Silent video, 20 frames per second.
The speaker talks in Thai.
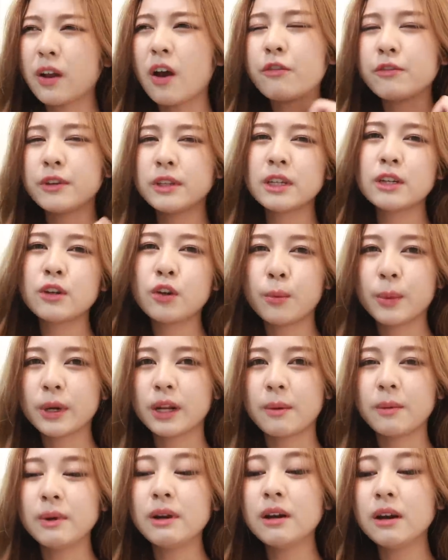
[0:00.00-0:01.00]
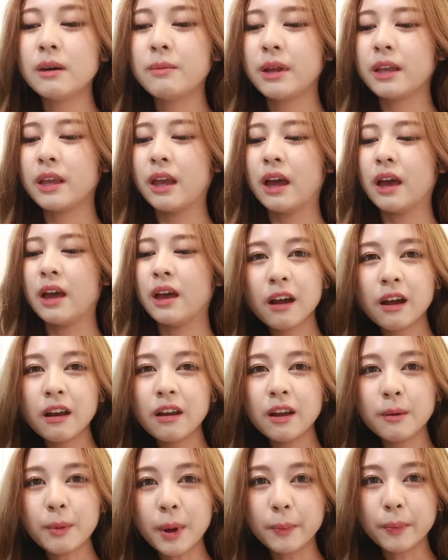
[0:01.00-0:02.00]
อนออฟฟิศซินโดรมมันกำเริบอะไรเงี้ยก็
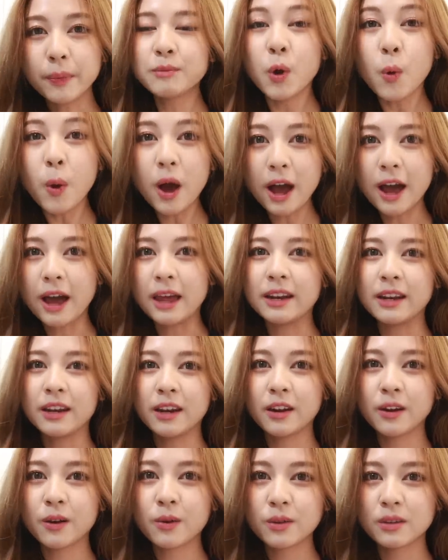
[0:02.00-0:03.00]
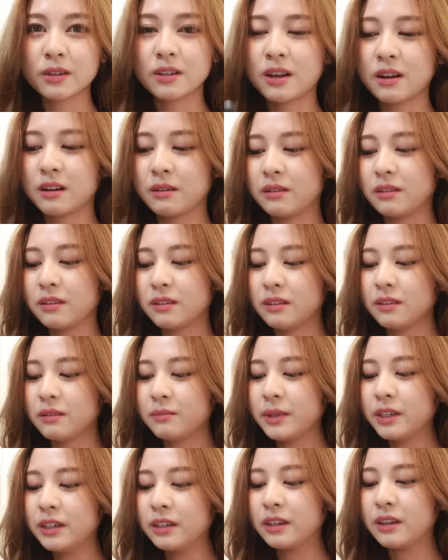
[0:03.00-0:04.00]
เลยแบบเมื่อวานกดสั่ง
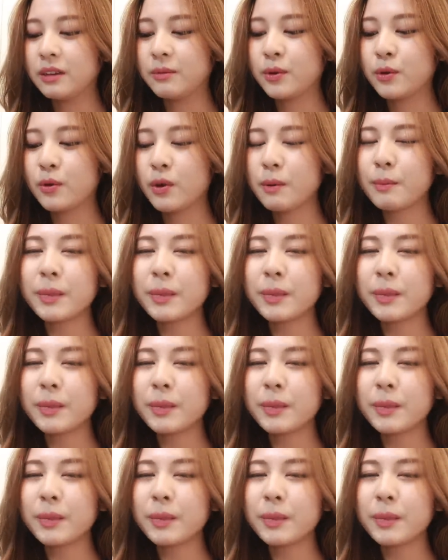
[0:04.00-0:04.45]
นี่มาด้ว